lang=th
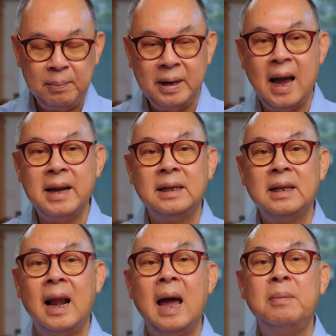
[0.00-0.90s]
พยานอัน
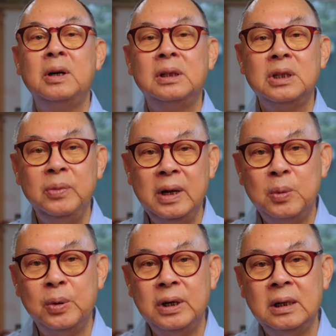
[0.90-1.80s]
ตรายมันก็ทวี
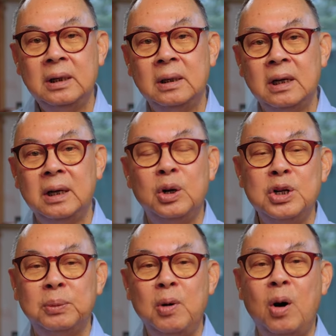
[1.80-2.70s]
คูณขึ้นโด
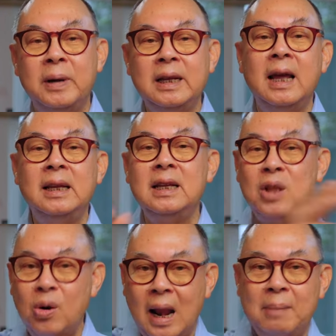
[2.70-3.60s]
ยเฉพาะประเทศที่
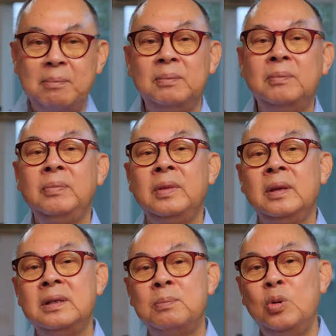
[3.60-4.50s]
ต้องรับ
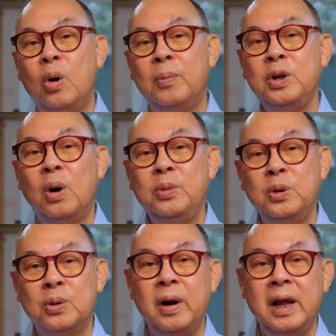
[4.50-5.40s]
ผู้อพยพ
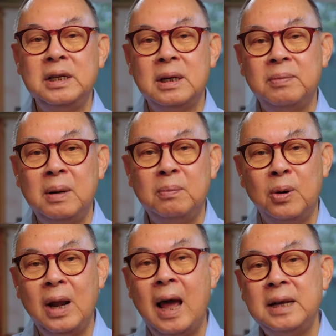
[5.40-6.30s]
ยูเครน จะเป็นโป
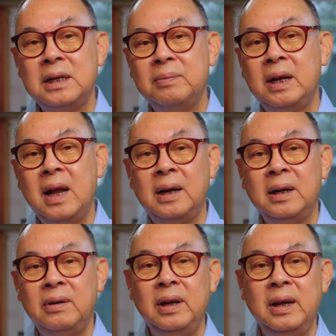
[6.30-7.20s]
แลนด์จะเป็นฮัง
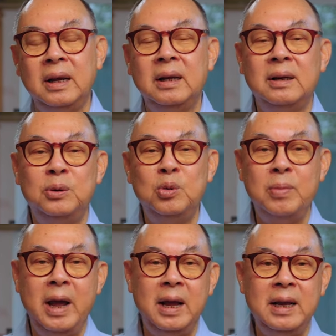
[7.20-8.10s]
การี รู
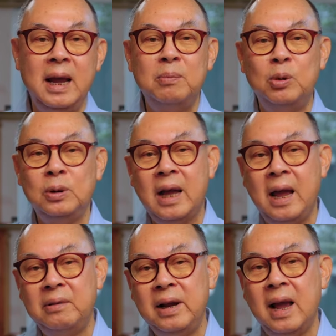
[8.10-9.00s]
เมเนียบูลเก
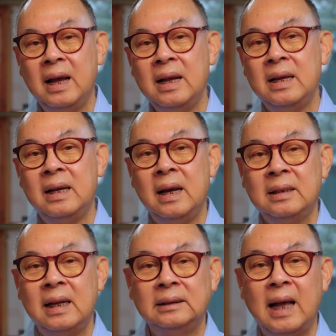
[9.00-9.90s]
เรีย
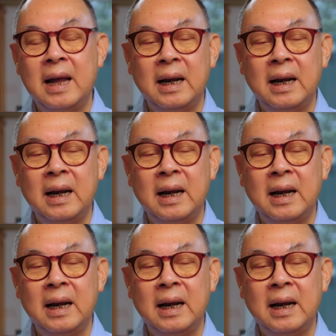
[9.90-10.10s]
ต่า